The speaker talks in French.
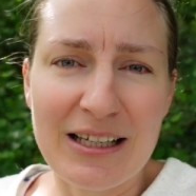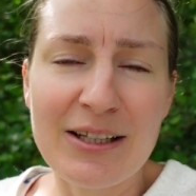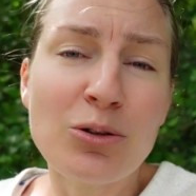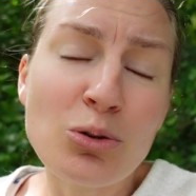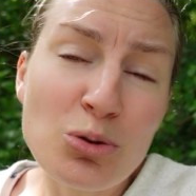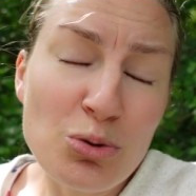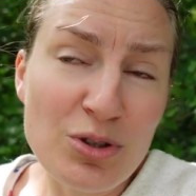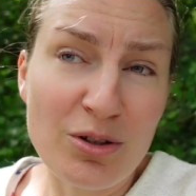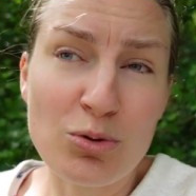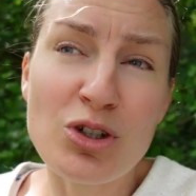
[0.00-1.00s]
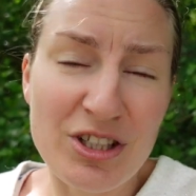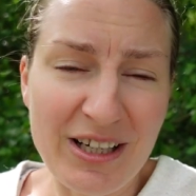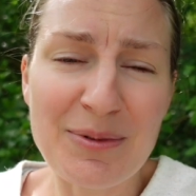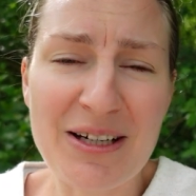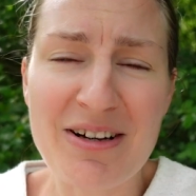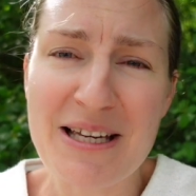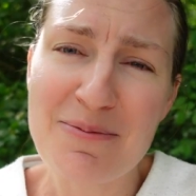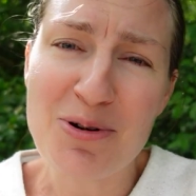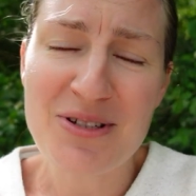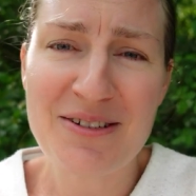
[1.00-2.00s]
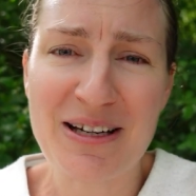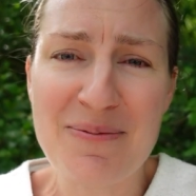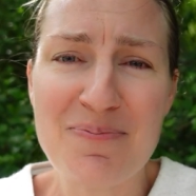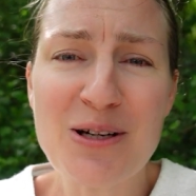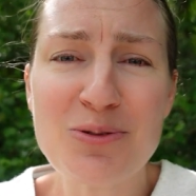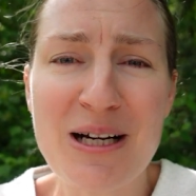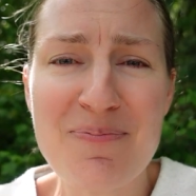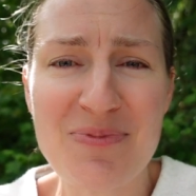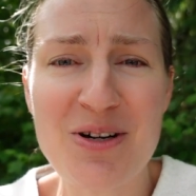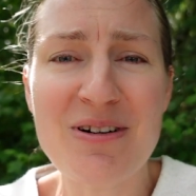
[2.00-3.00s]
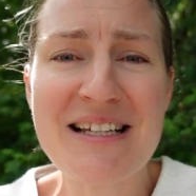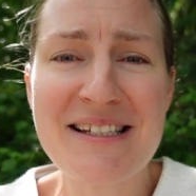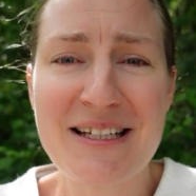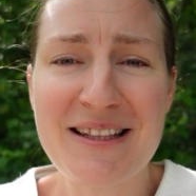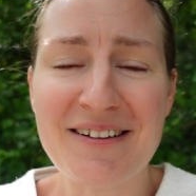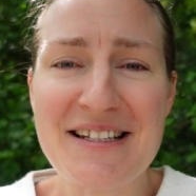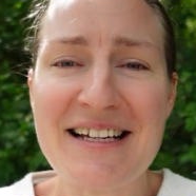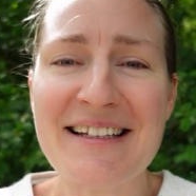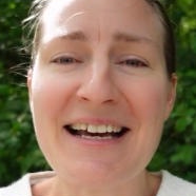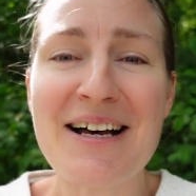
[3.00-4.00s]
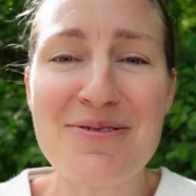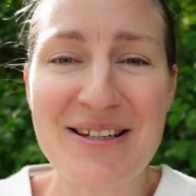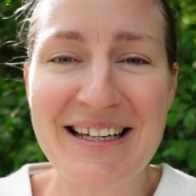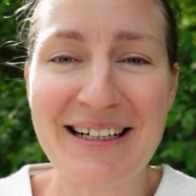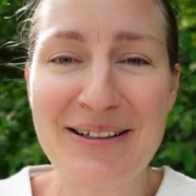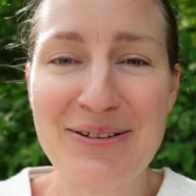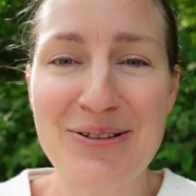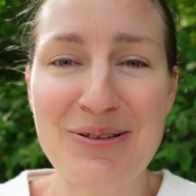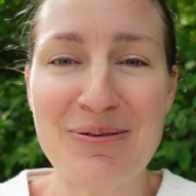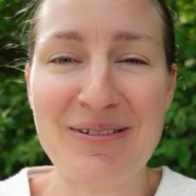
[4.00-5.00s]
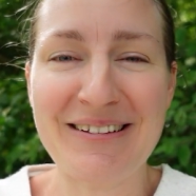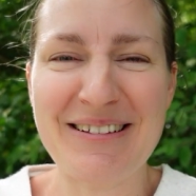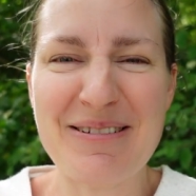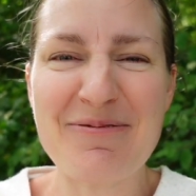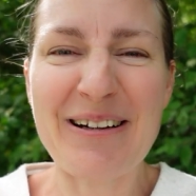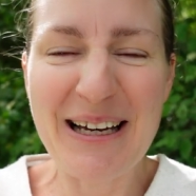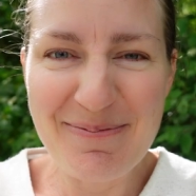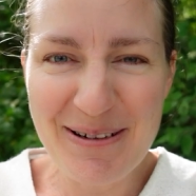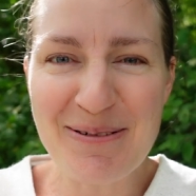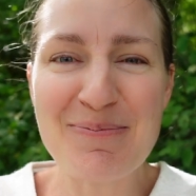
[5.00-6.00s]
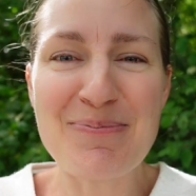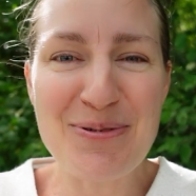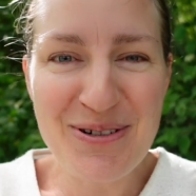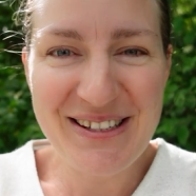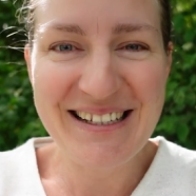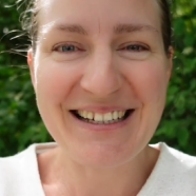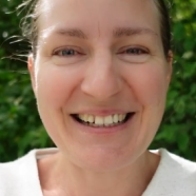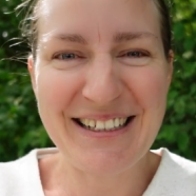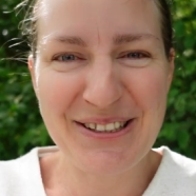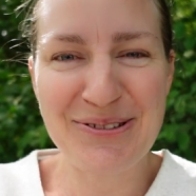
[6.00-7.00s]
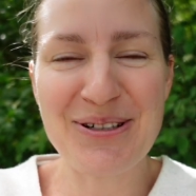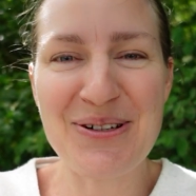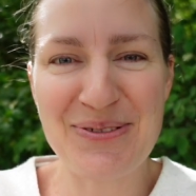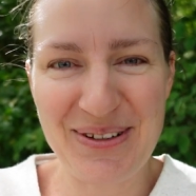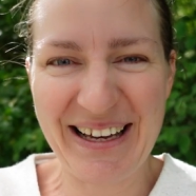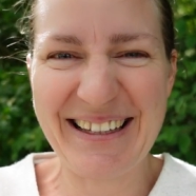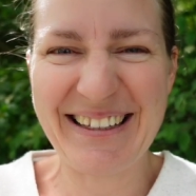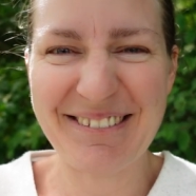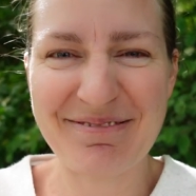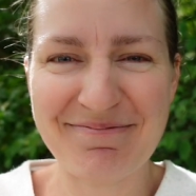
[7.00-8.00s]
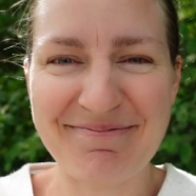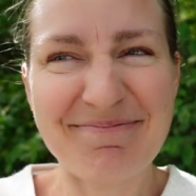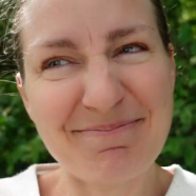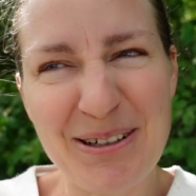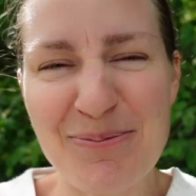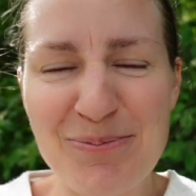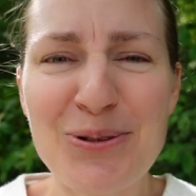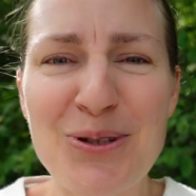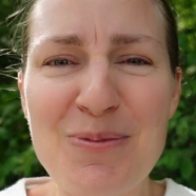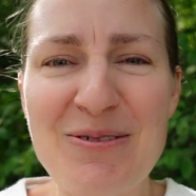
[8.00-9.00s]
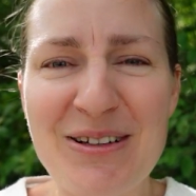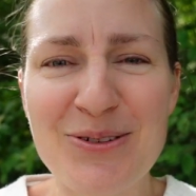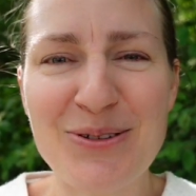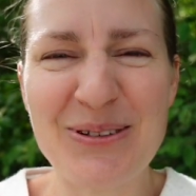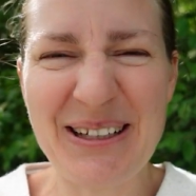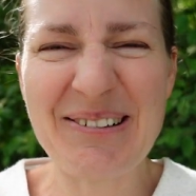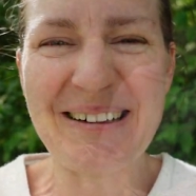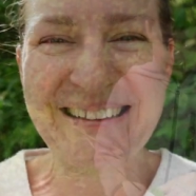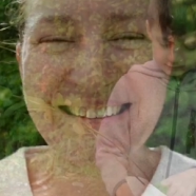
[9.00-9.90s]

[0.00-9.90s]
Et donc, donc, du coup, non, non j'ai quand même travaillé. Bon, c'est vrai. Mais en tout cas, on va essayer dans les années à venir de vraiment poser les jours fériés pour 2022, on y croit.